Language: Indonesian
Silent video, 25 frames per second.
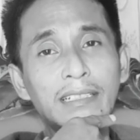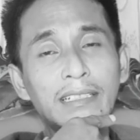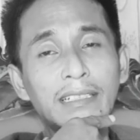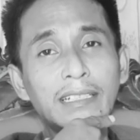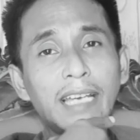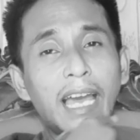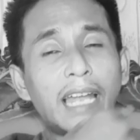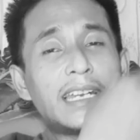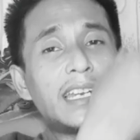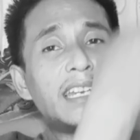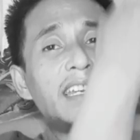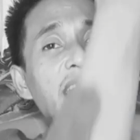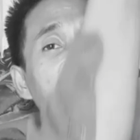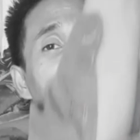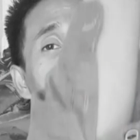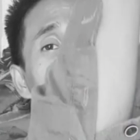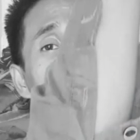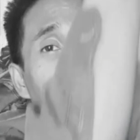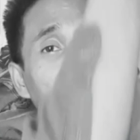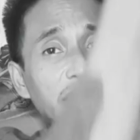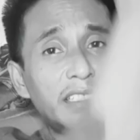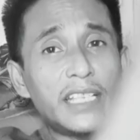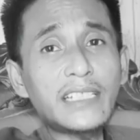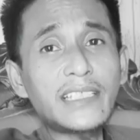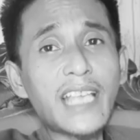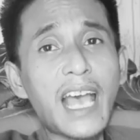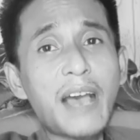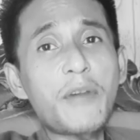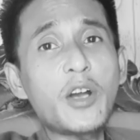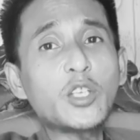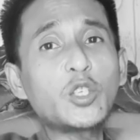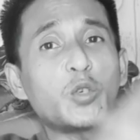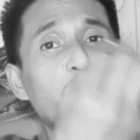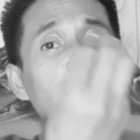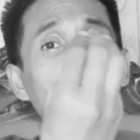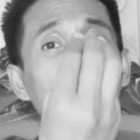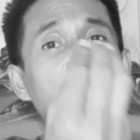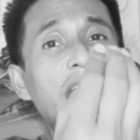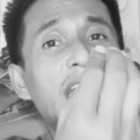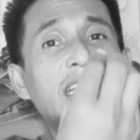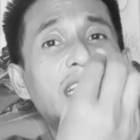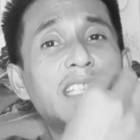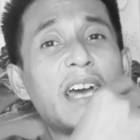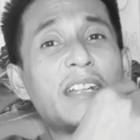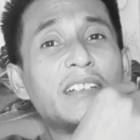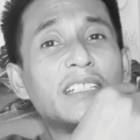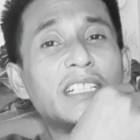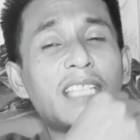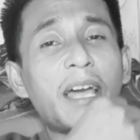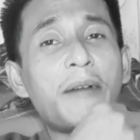Kan redaksi hadisnya sama, cuma beda
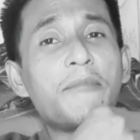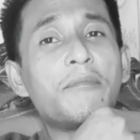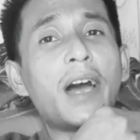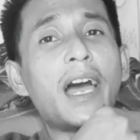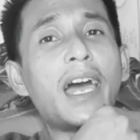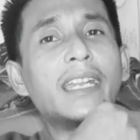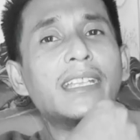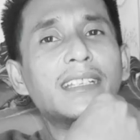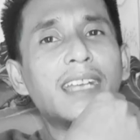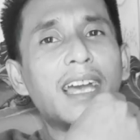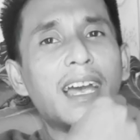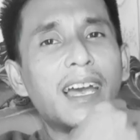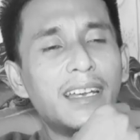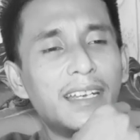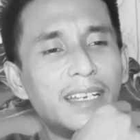ditambahannya.